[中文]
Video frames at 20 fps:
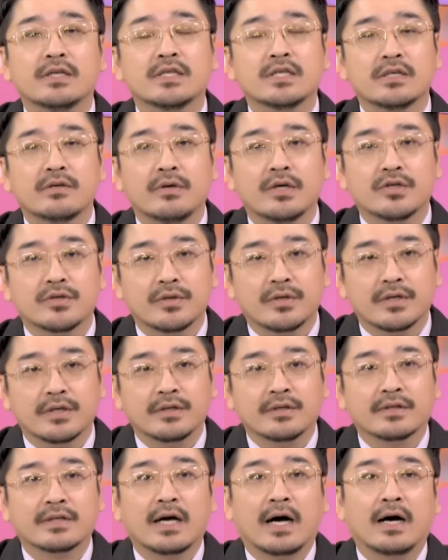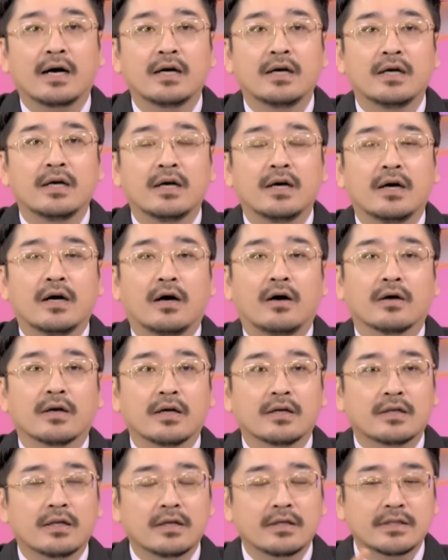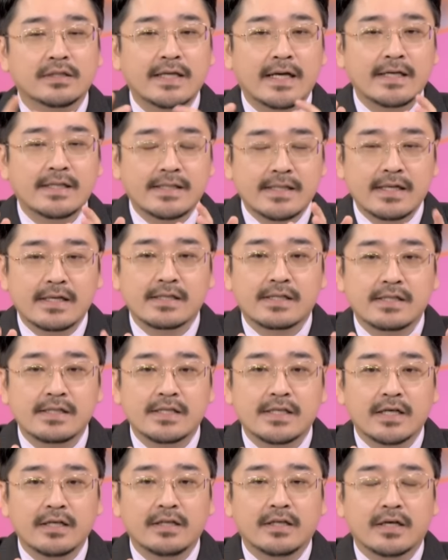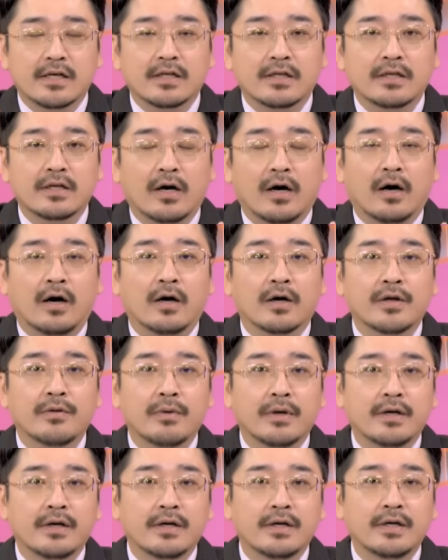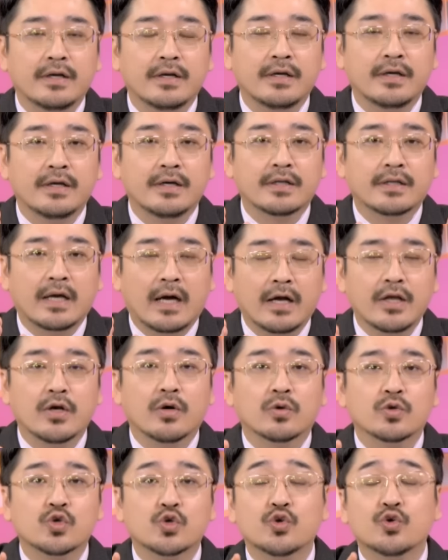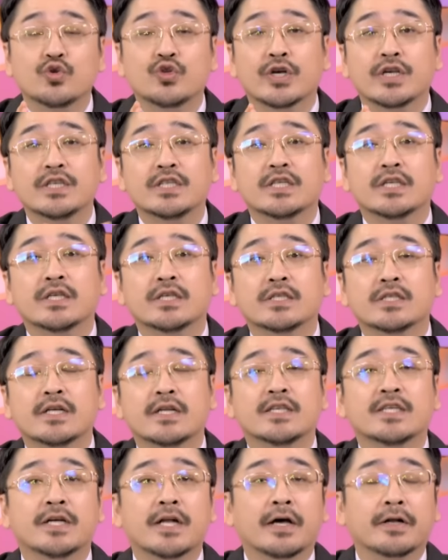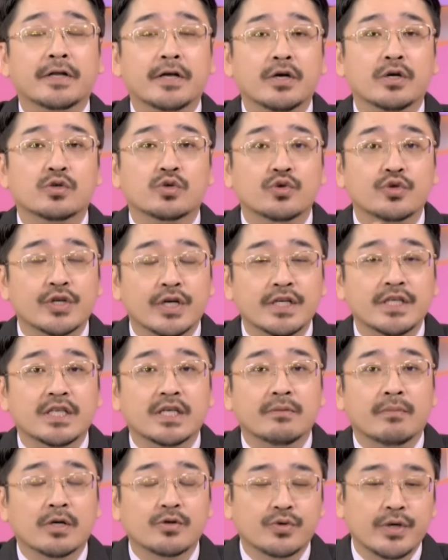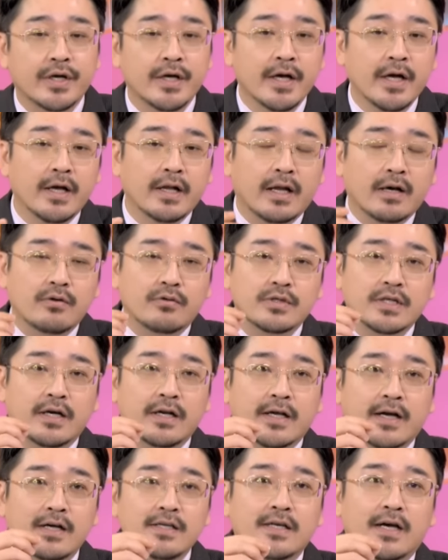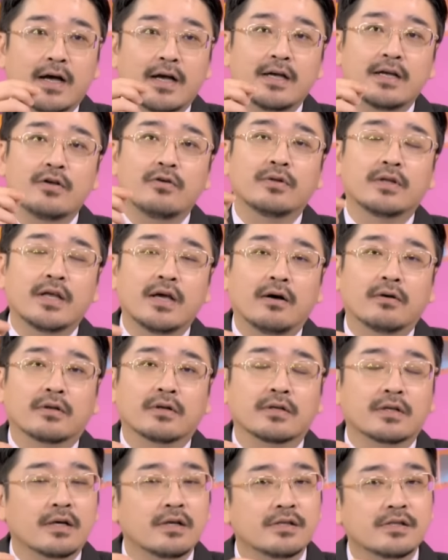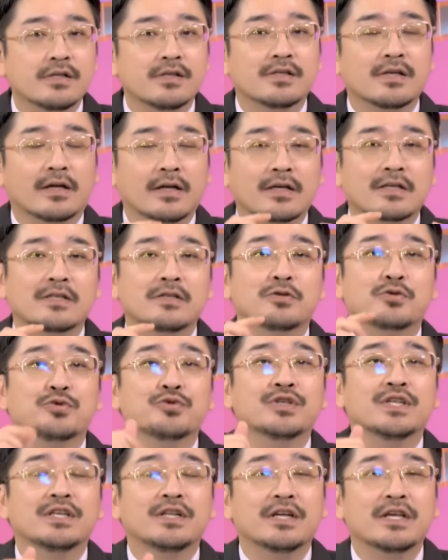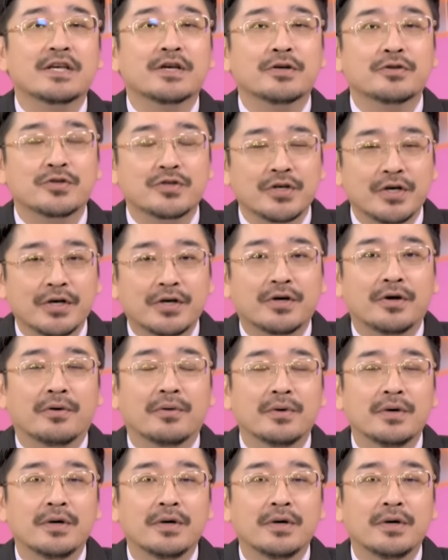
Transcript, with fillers: 机会就很大哦，那在在这个时间点啊，因为它有除权息，这里前两天有除权息嘛，所以它股价你看起来哎用跳的，但事实上那是除息的一个缺口，